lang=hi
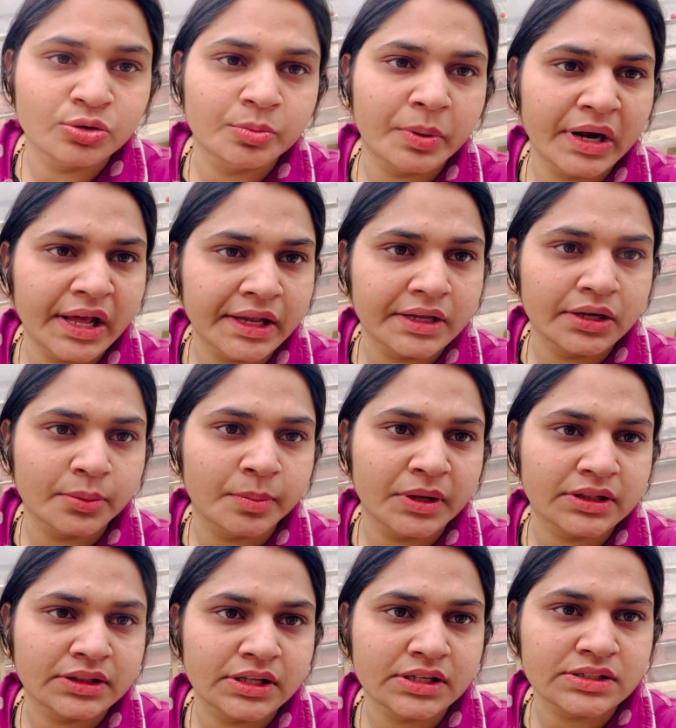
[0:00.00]
वो पढ़ाई कर
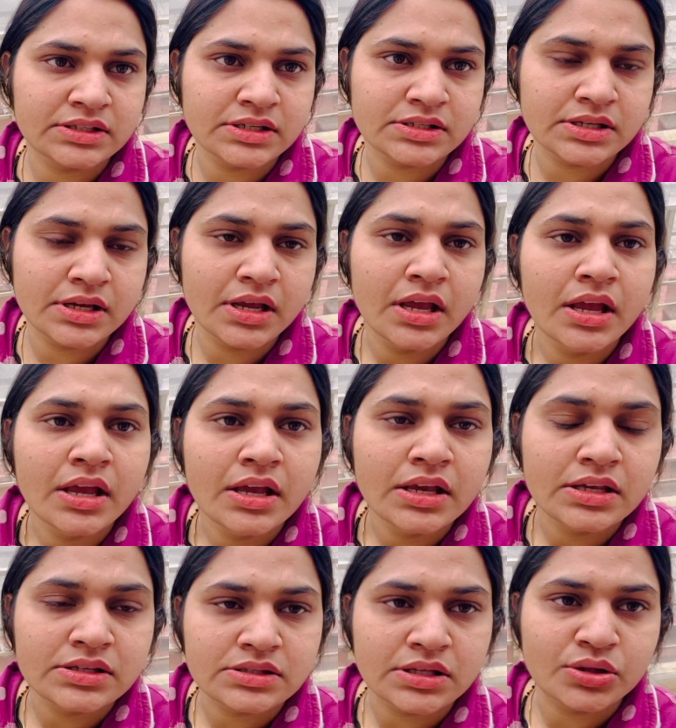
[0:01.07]
पाते अच्छे से
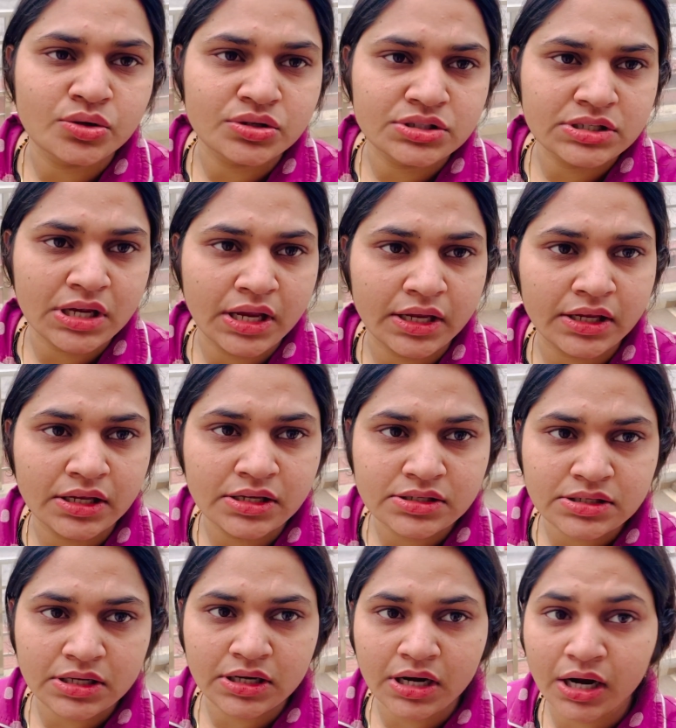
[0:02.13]
इससे तो अच्छा है कि
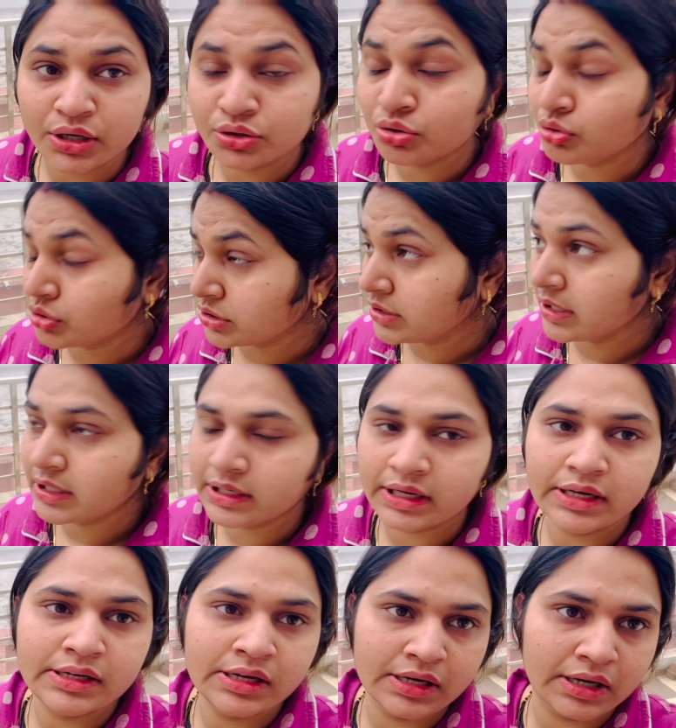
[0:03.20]
सरकार थोड़ी देर के
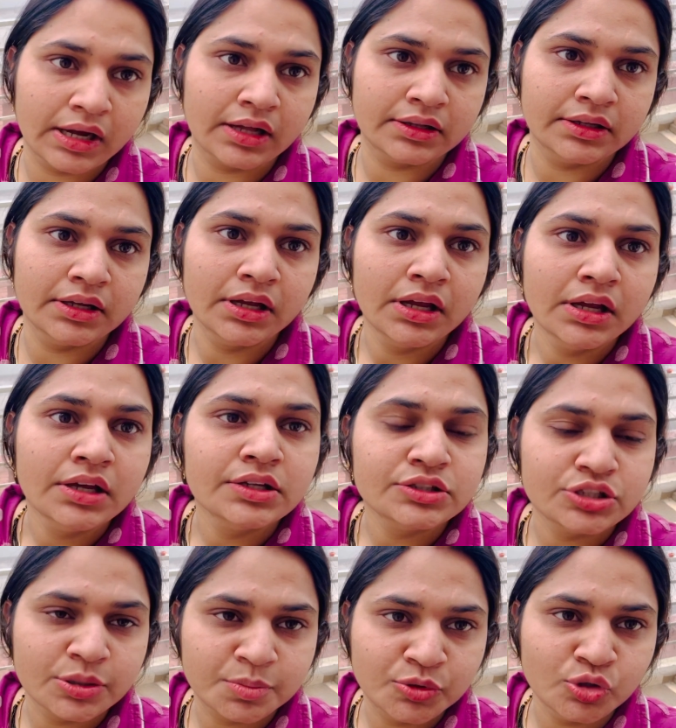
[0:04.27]
लिए लगा दे
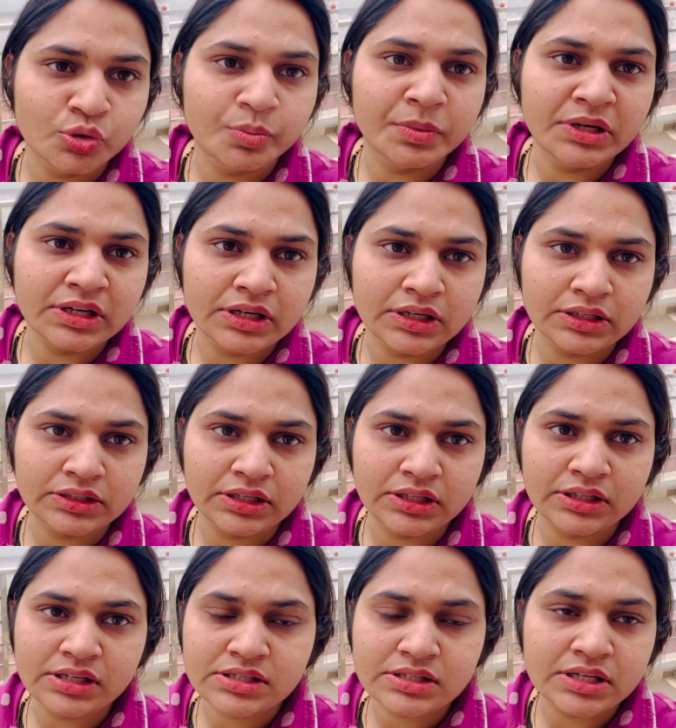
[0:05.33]
जब धूप निकल रही है
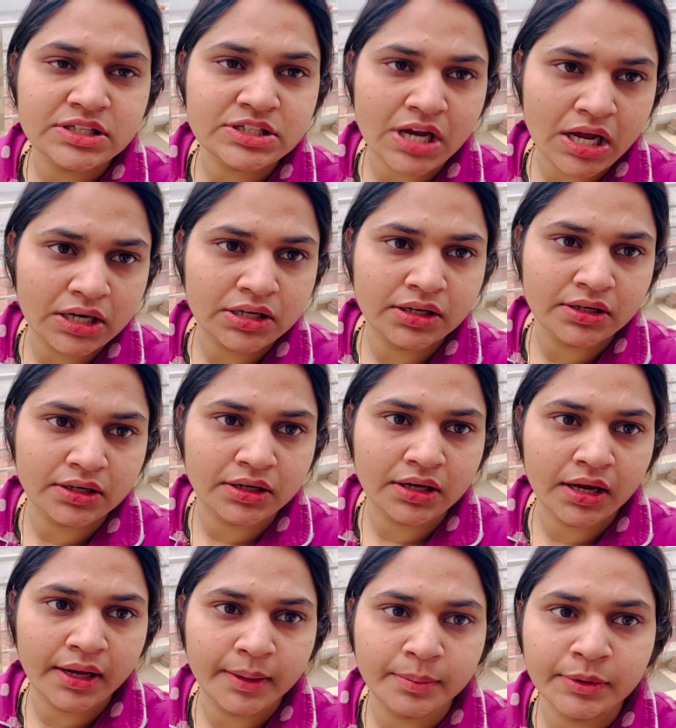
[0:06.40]
दस से चार कर
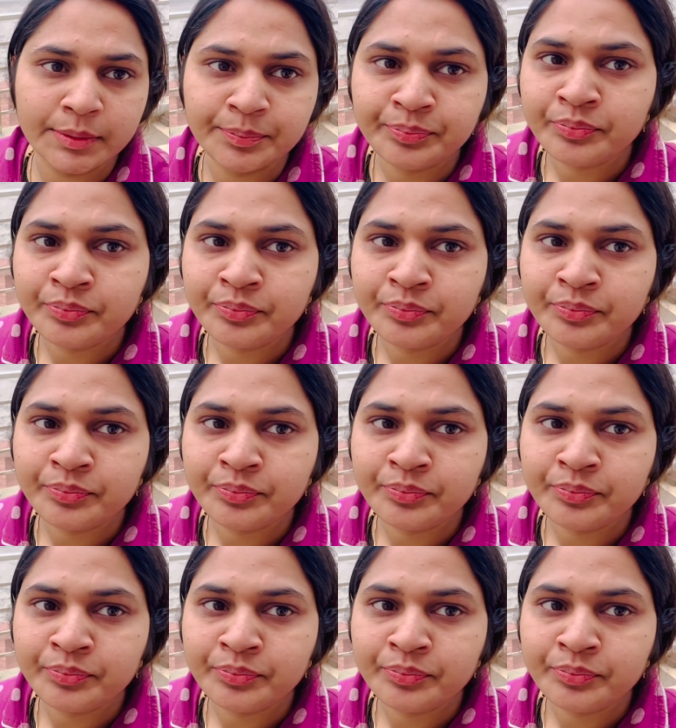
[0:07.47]
रखा है अभी